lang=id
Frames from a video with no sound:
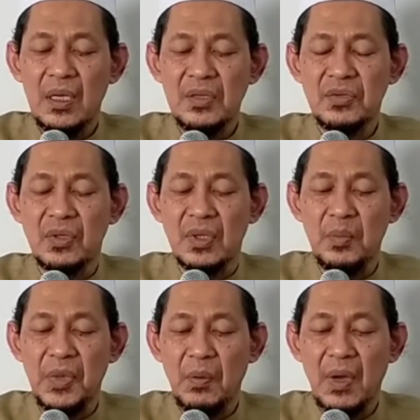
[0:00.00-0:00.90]

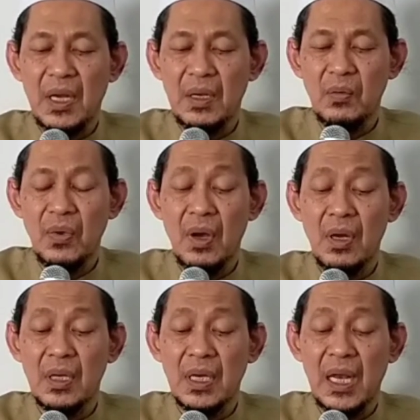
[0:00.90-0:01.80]
istimewane
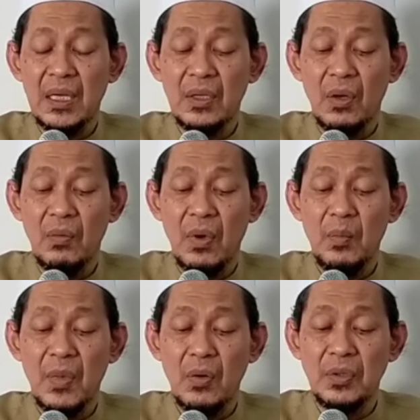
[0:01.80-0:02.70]
wong nalika wong mau